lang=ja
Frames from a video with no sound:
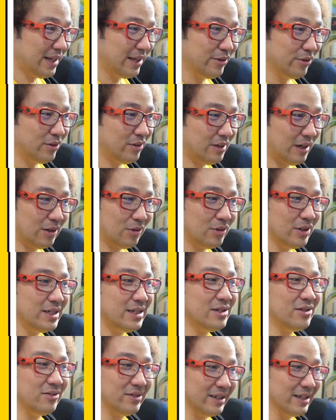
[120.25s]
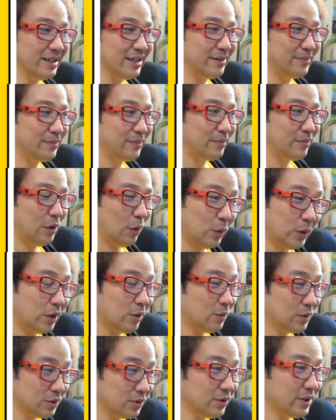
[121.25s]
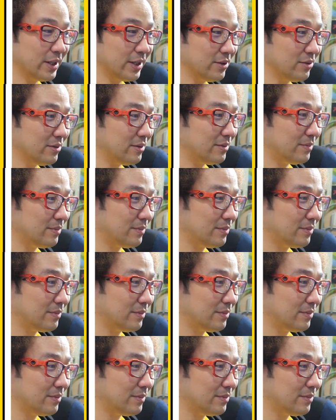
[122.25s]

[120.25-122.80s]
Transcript: タにとかかっこいいですよね。まあ、音楽もそうだけど。